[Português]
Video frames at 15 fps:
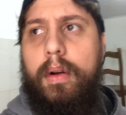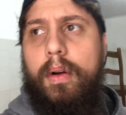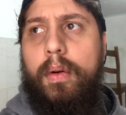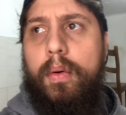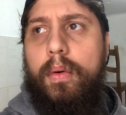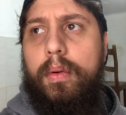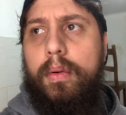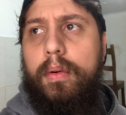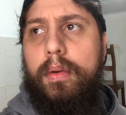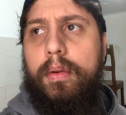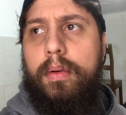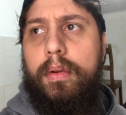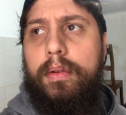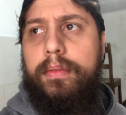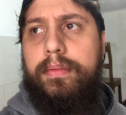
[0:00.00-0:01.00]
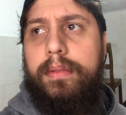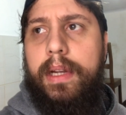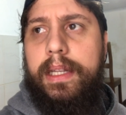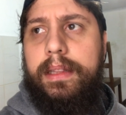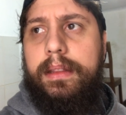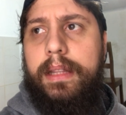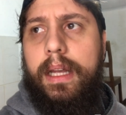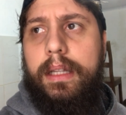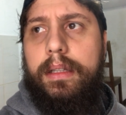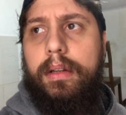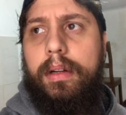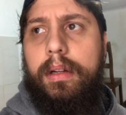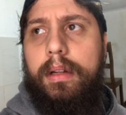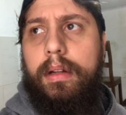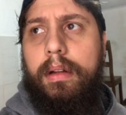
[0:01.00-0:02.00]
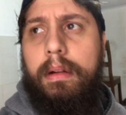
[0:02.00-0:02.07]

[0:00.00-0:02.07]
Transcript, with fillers: Ô, oh, foguetada, ó.